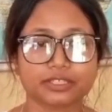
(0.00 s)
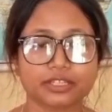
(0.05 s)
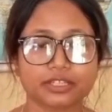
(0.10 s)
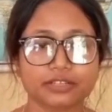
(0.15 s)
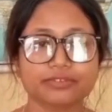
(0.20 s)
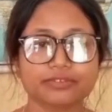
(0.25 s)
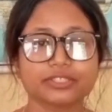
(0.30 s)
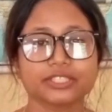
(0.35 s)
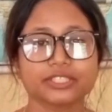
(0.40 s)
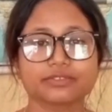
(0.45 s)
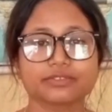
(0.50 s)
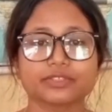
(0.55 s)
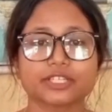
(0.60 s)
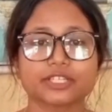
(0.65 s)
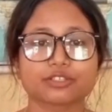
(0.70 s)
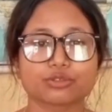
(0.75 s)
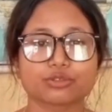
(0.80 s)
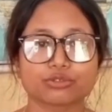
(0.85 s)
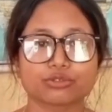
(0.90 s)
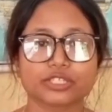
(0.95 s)
कन्वीनियंट
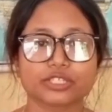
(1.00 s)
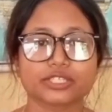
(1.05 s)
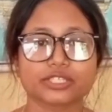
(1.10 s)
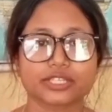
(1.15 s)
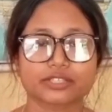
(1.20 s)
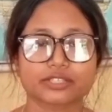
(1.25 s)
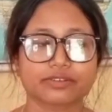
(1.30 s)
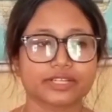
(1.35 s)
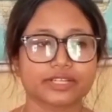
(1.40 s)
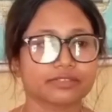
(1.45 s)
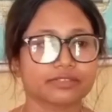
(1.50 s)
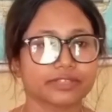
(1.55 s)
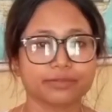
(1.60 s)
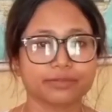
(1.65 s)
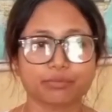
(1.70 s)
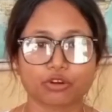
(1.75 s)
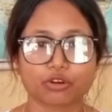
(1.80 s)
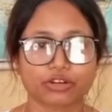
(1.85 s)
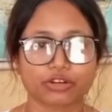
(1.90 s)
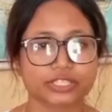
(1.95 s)
फॉर द स्टूडेंट्स एज वेल एज
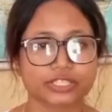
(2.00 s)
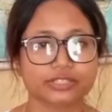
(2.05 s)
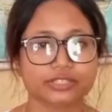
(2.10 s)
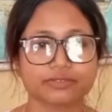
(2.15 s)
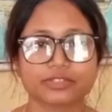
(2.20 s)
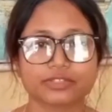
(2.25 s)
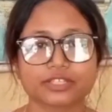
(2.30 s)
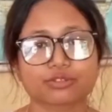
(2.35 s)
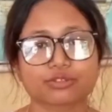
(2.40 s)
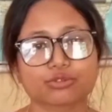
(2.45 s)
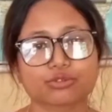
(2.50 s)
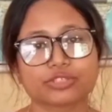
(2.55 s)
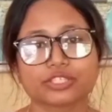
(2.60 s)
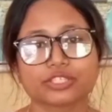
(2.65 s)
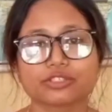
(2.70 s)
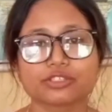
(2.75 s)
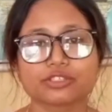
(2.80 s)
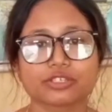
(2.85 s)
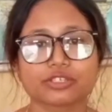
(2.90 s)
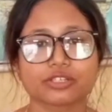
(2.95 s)
वेरी प्रोग्रेसिव फॉर द
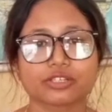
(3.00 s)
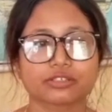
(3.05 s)
स्टूडेंट्स